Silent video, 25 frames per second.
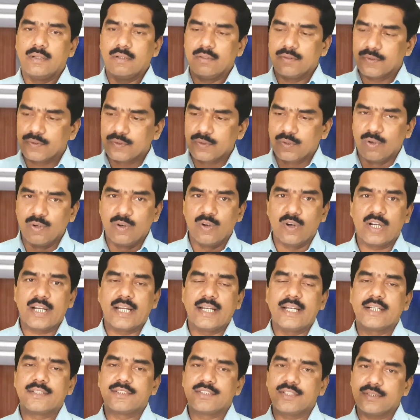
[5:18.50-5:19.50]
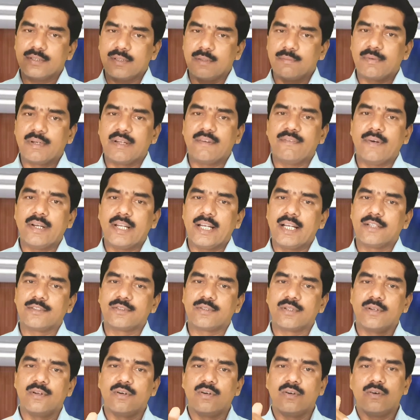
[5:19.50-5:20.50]
స్కూల్లో కండక్ట్ చేసిన ప్రీ
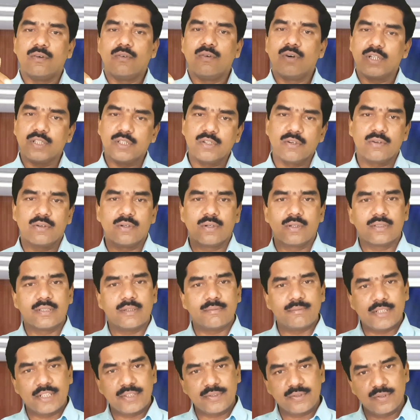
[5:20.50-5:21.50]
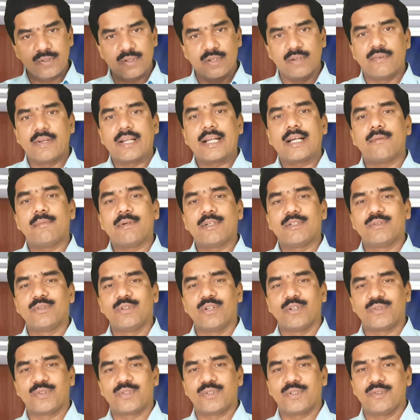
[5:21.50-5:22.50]
ఫైనల్స్లో ఒకటో రెండో సబ్జెక్ట్స్లో వెనకబడి
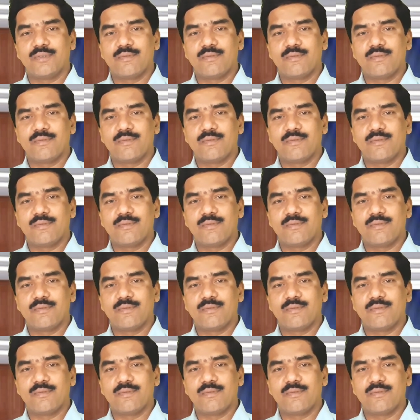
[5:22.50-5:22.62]
ఉండొచ్చు